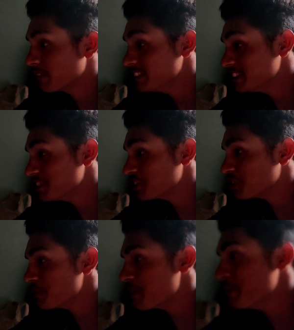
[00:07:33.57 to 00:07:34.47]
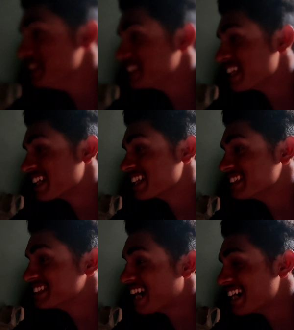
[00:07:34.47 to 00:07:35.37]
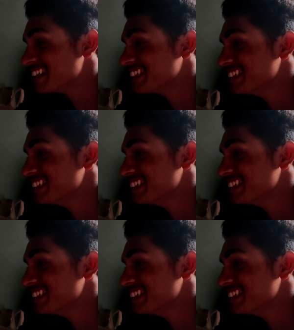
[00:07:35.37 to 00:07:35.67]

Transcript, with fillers: भैया जो तुमने बीस एकड़ की धान